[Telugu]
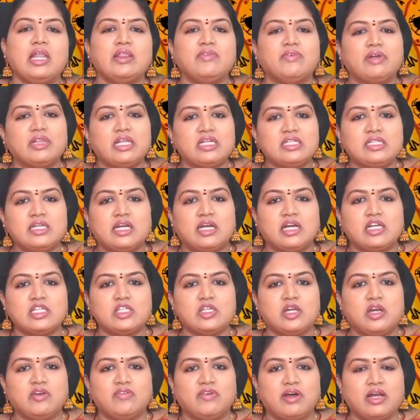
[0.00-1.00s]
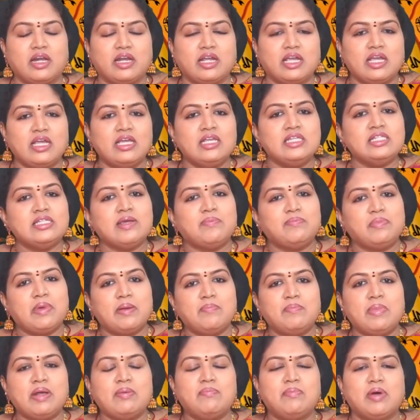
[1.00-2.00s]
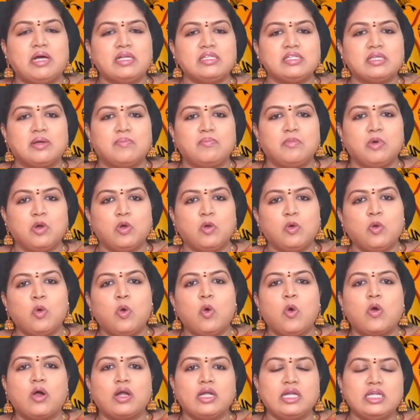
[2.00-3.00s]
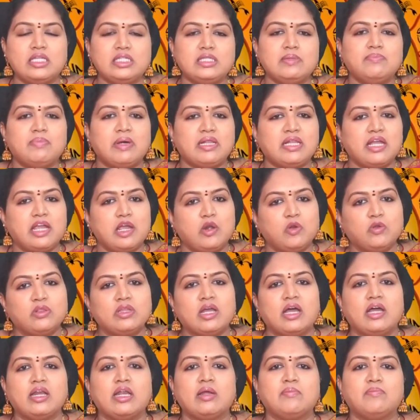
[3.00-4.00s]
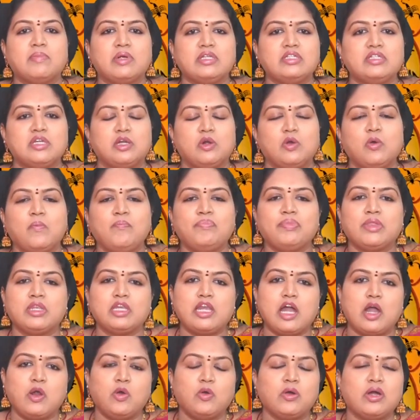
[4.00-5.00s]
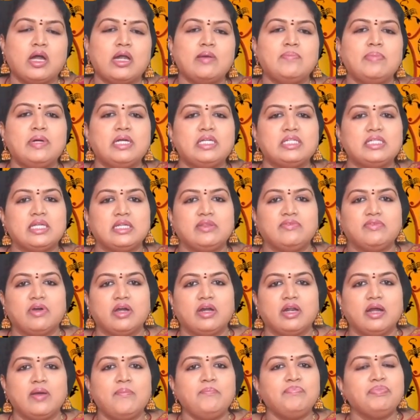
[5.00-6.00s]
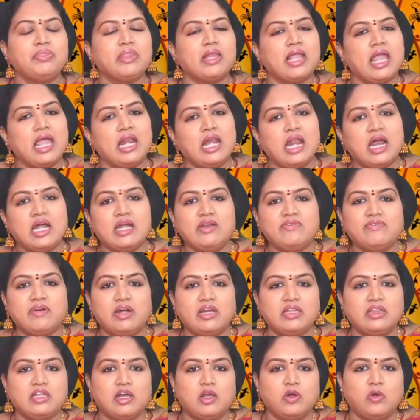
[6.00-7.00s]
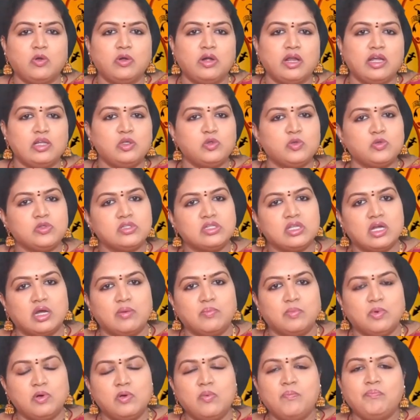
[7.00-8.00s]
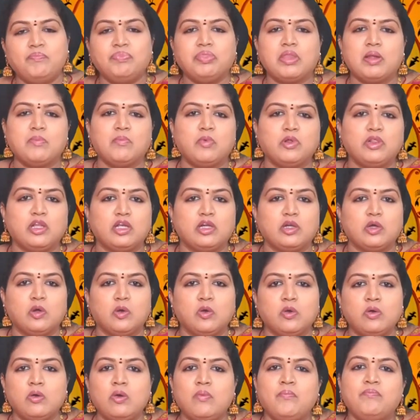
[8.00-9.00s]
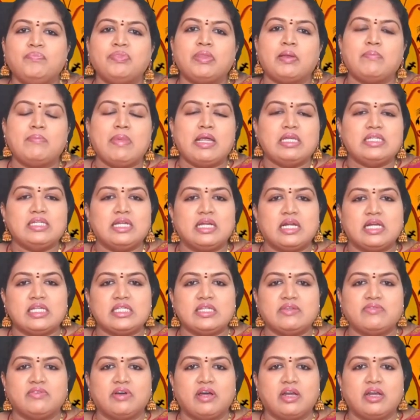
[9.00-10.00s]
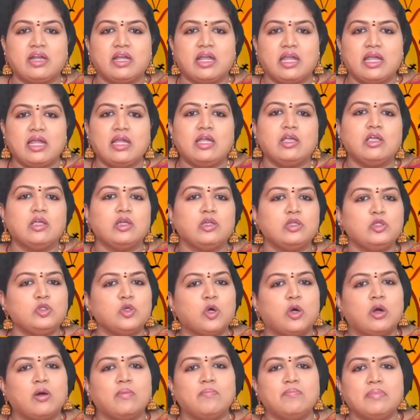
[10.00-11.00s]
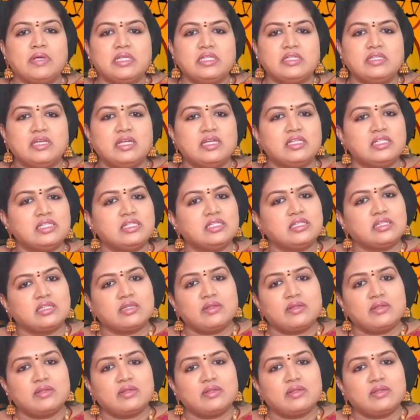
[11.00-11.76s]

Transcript: ద్వాదశ రాశుల వారికి సెప్టెంబర్ మాసంలో ఒకటి నుంచి పదిహేనో తారీఖు మధ్యలో టారో కార్డ్ డిక్షన్ ద్వారా ఎలాంటి ఫలితాలు ఉన్నాయో చూస్తాము మొదట్లో మేషరాశి వారికి జాబ్ బిజినెస్